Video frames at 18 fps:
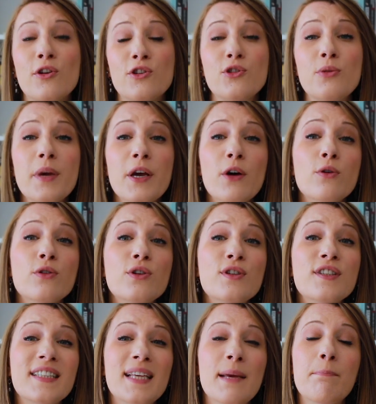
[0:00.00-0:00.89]
Numéro
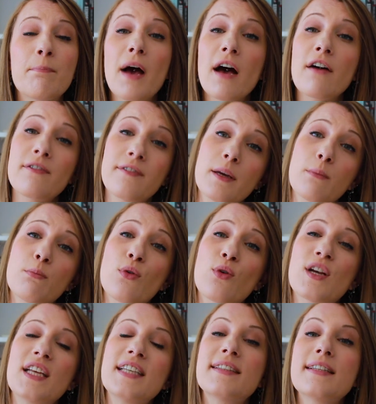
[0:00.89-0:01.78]
2, c'est parfait
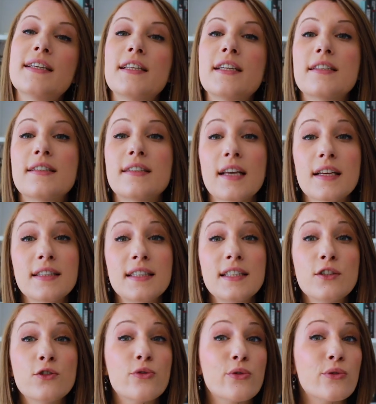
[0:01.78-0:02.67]
pour laisser des
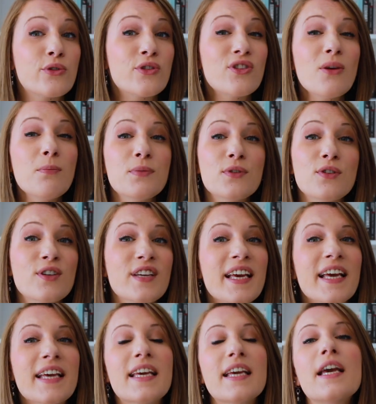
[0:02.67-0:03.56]
indices top
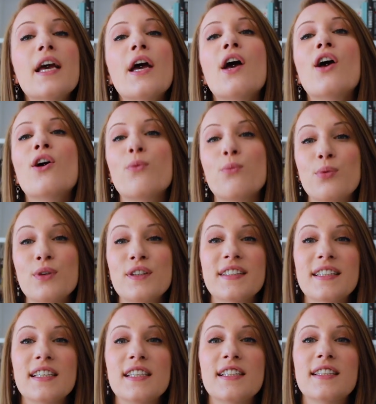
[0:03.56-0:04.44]
secrets
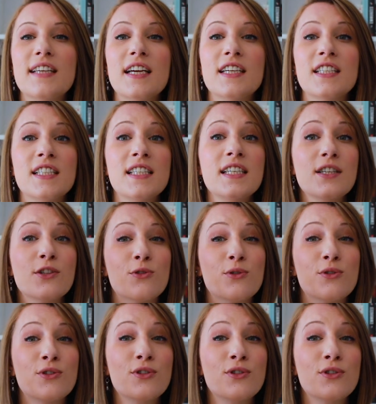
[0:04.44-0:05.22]
puisqu'il s'agit de